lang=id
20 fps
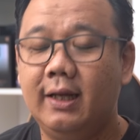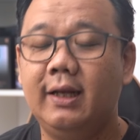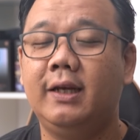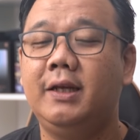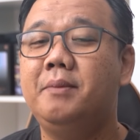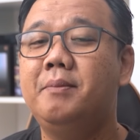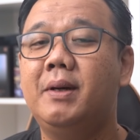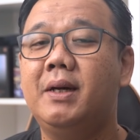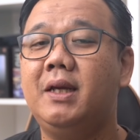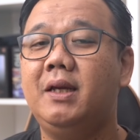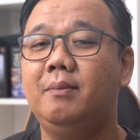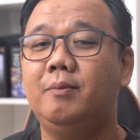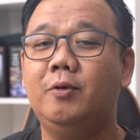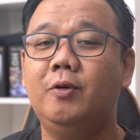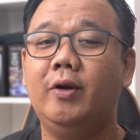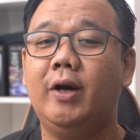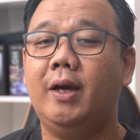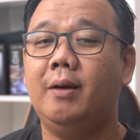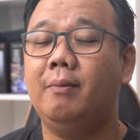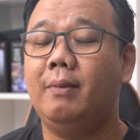
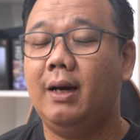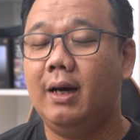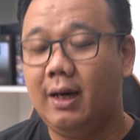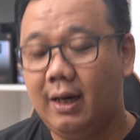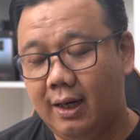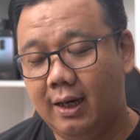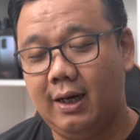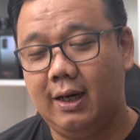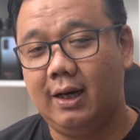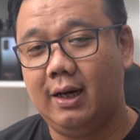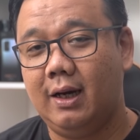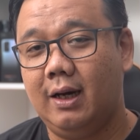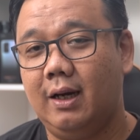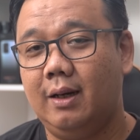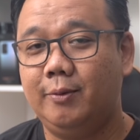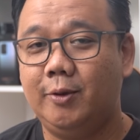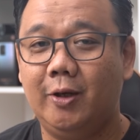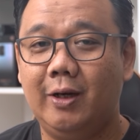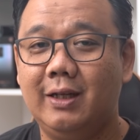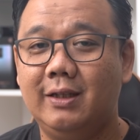5000 mAh.
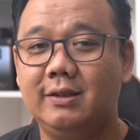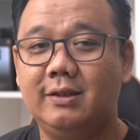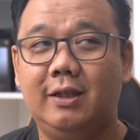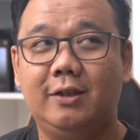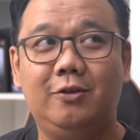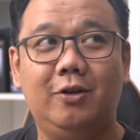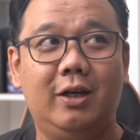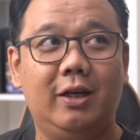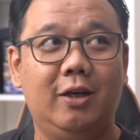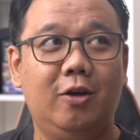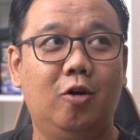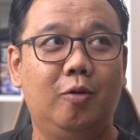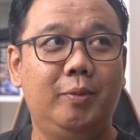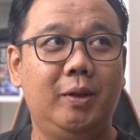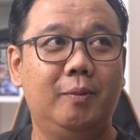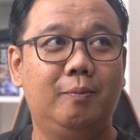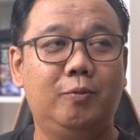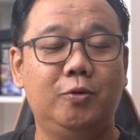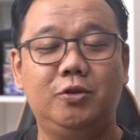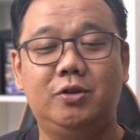Kebetulan saya itu lagi
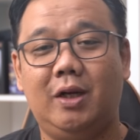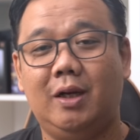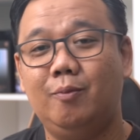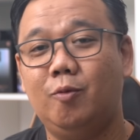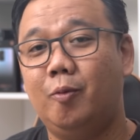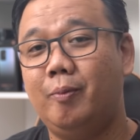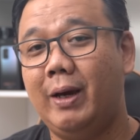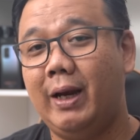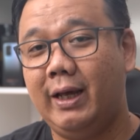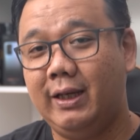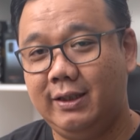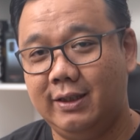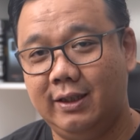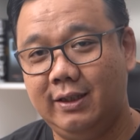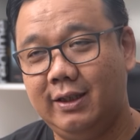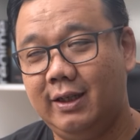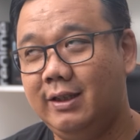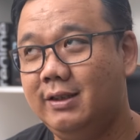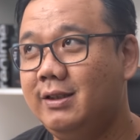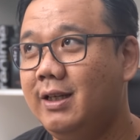hobi push rank Mobile
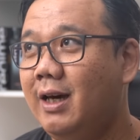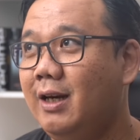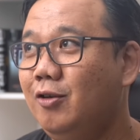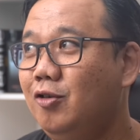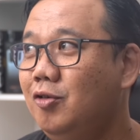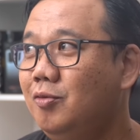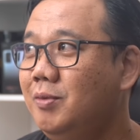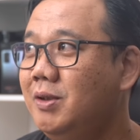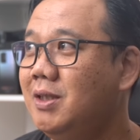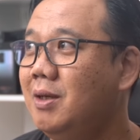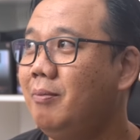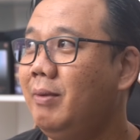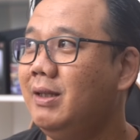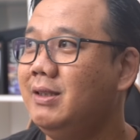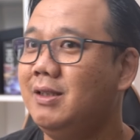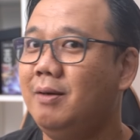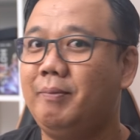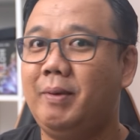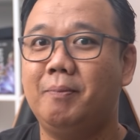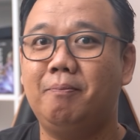Legend, jadi sehari itu bisa main
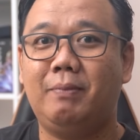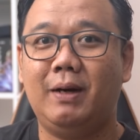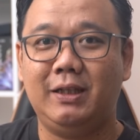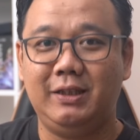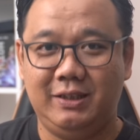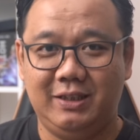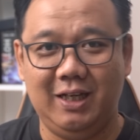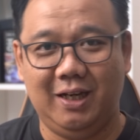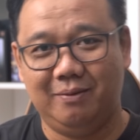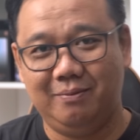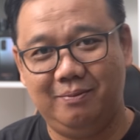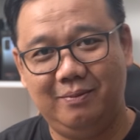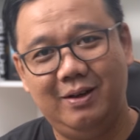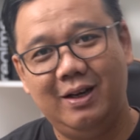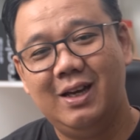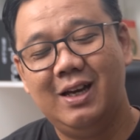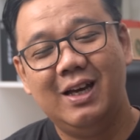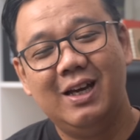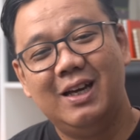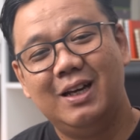sampai 4 jam.
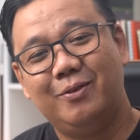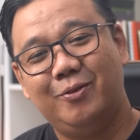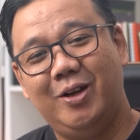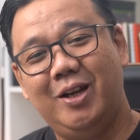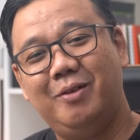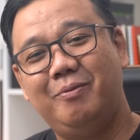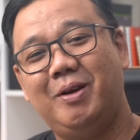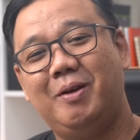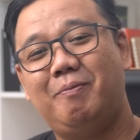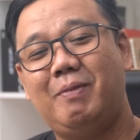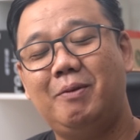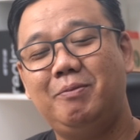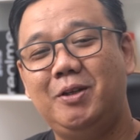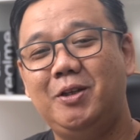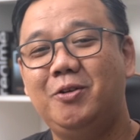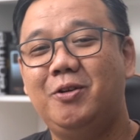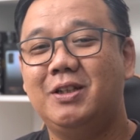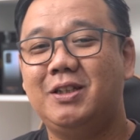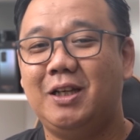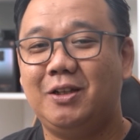Kemudian main
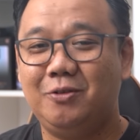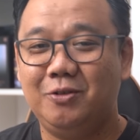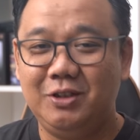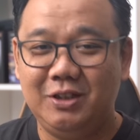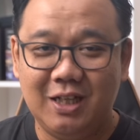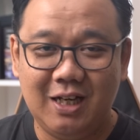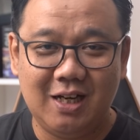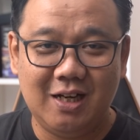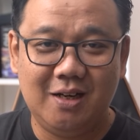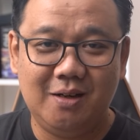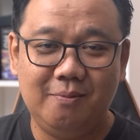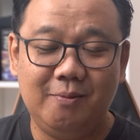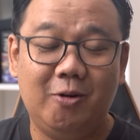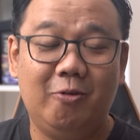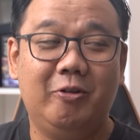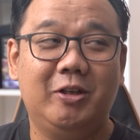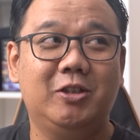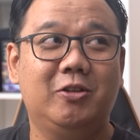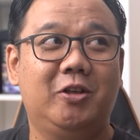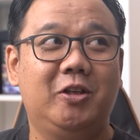PUBG juga satu jam,
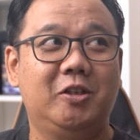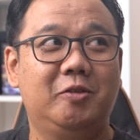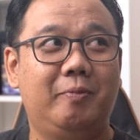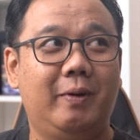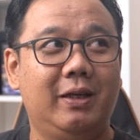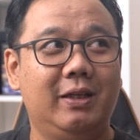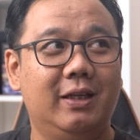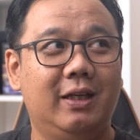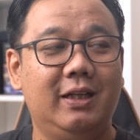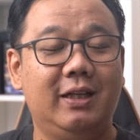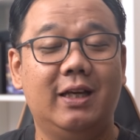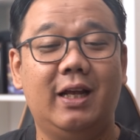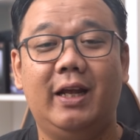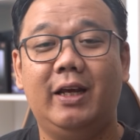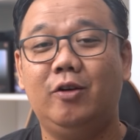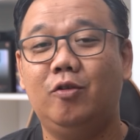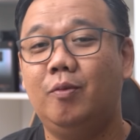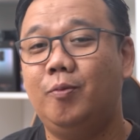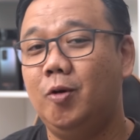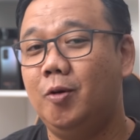always on display-nya
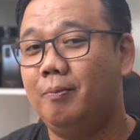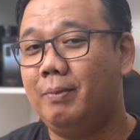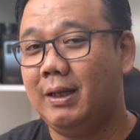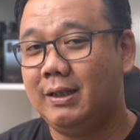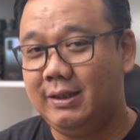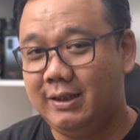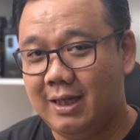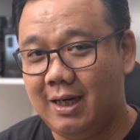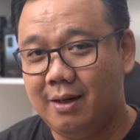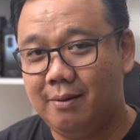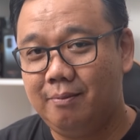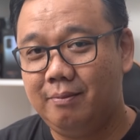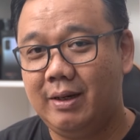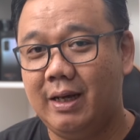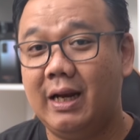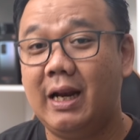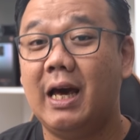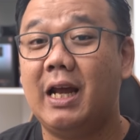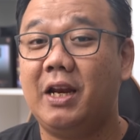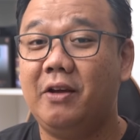dinyalain 24 jam,
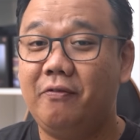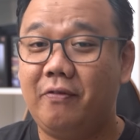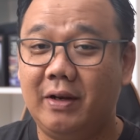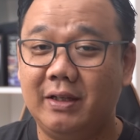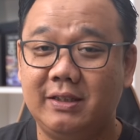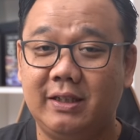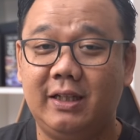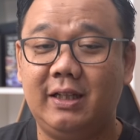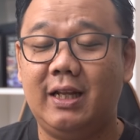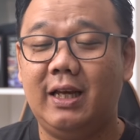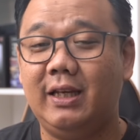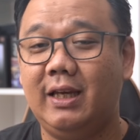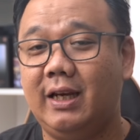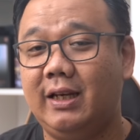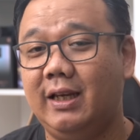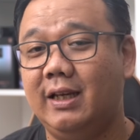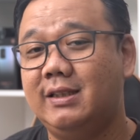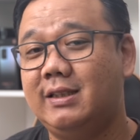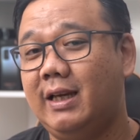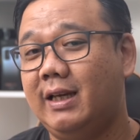dan refresh rate
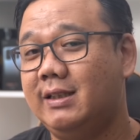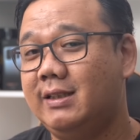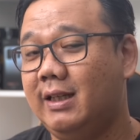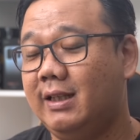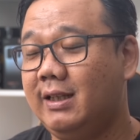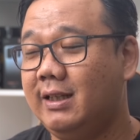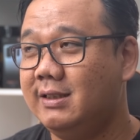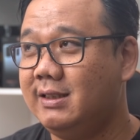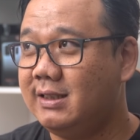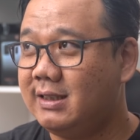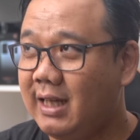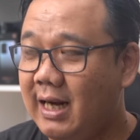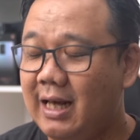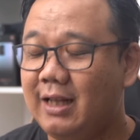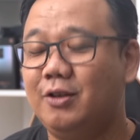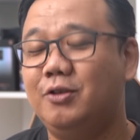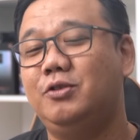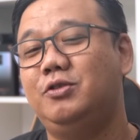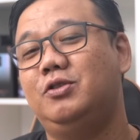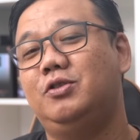layarnya saya set ke
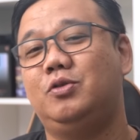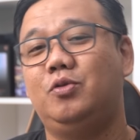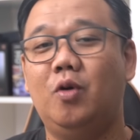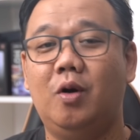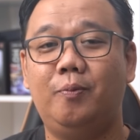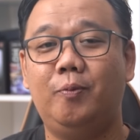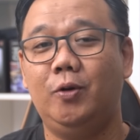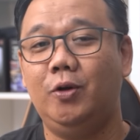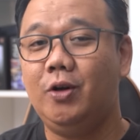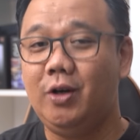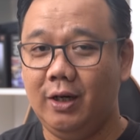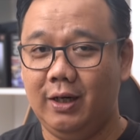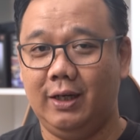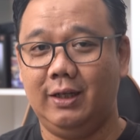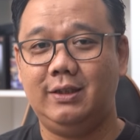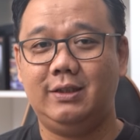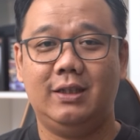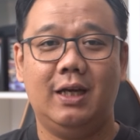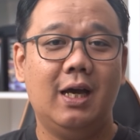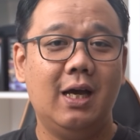120
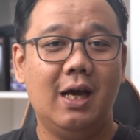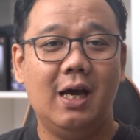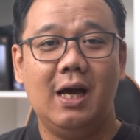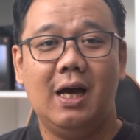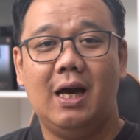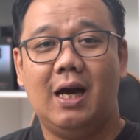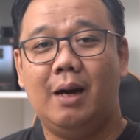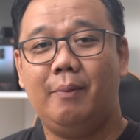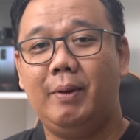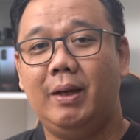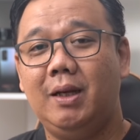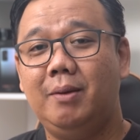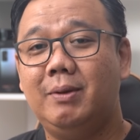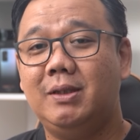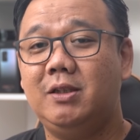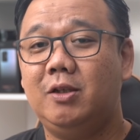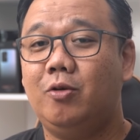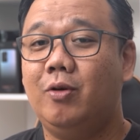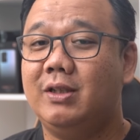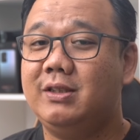Hz. HP ini
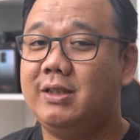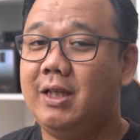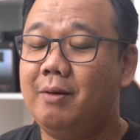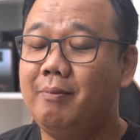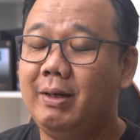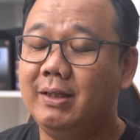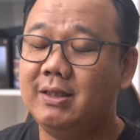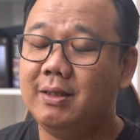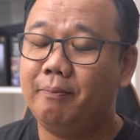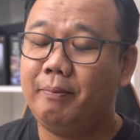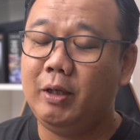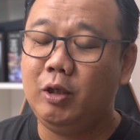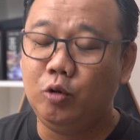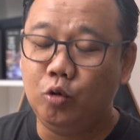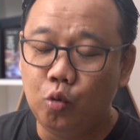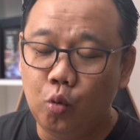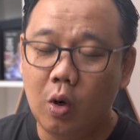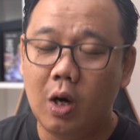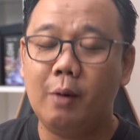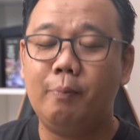masih kuat standby sampai
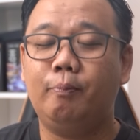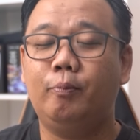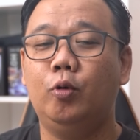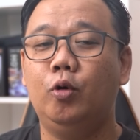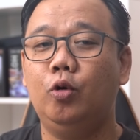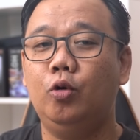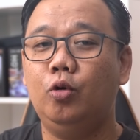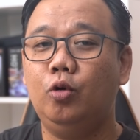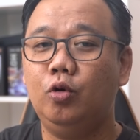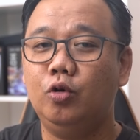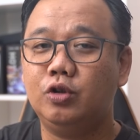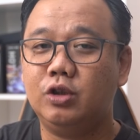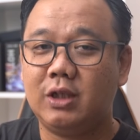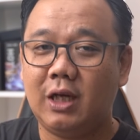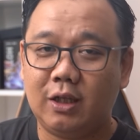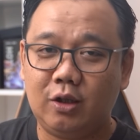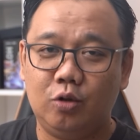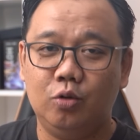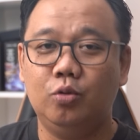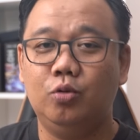21
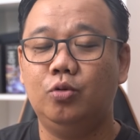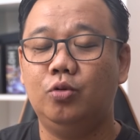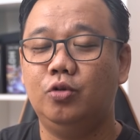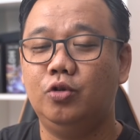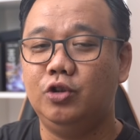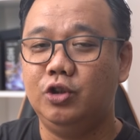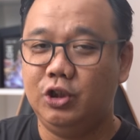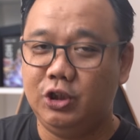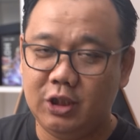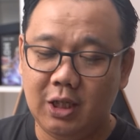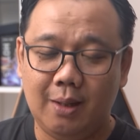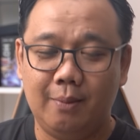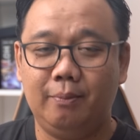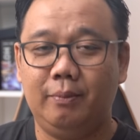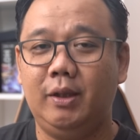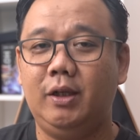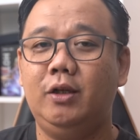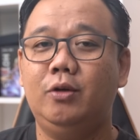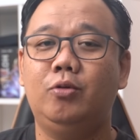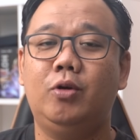jam.
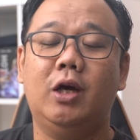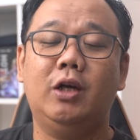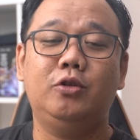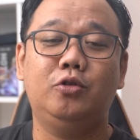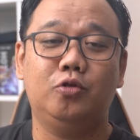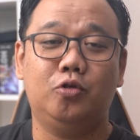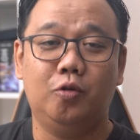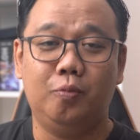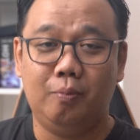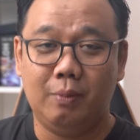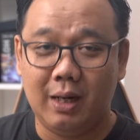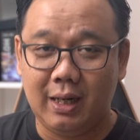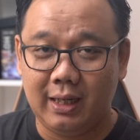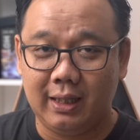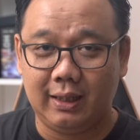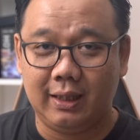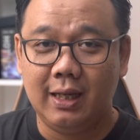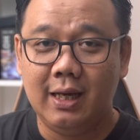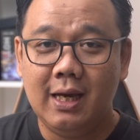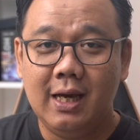Ini udah cukup
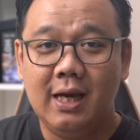banget.